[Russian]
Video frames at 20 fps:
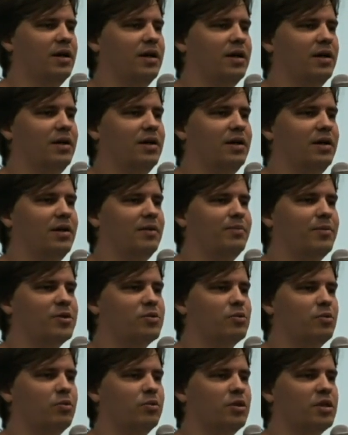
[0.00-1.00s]
а,
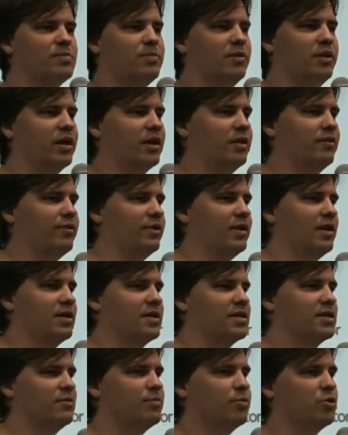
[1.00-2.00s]
поскольку у нас была
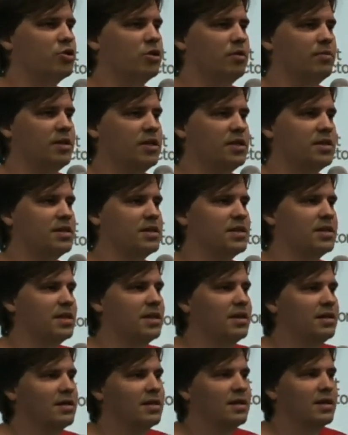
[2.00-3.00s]
конференция в прошлом
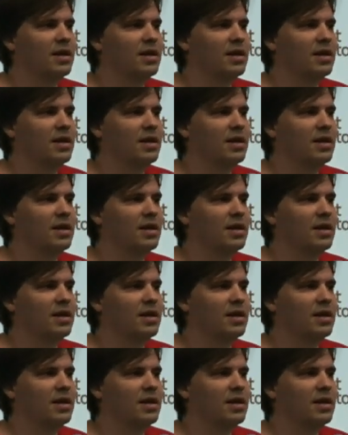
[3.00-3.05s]
месяце.